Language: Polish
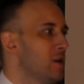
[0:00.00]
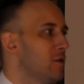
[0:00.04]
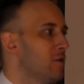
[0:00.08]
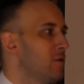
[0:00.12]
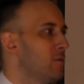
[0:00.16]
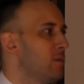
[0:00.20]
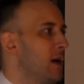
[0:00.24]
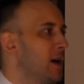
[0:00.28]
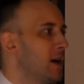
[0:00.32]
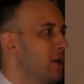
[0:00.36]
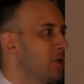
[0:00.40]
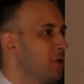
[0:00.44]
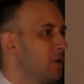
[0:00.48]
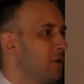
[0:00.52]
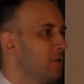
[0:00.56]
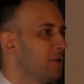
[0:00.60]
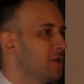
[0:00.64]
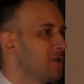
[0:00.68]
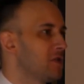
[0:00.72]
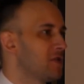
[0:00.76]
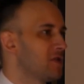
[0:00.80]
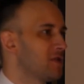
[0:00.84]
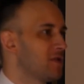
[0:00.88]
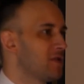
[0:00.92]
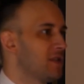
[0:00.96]
w
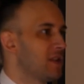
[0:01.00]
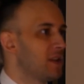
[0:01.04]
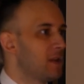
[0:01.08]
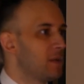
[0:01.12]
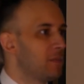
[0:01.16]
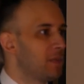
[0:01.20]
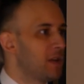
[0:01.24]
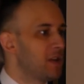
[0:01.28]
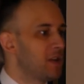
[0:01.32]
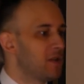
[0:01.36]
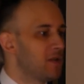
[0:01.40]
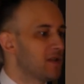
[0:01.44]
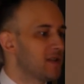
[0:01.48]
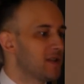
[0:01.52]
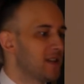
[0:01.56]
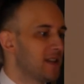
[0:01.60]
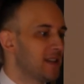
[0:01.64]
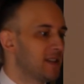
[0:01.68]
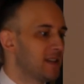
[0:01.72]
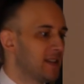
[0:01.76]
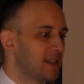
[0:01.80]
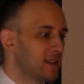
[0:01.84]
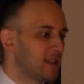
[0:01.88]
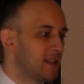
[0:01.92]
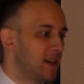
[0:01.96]
bankowość, w sferę pieniądza
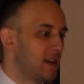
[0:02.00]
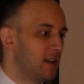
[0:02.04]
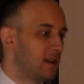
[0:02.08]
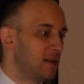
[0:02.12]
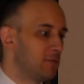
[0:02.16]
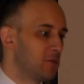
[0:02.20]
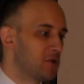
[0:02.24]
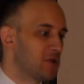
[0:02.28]
i tak dalej.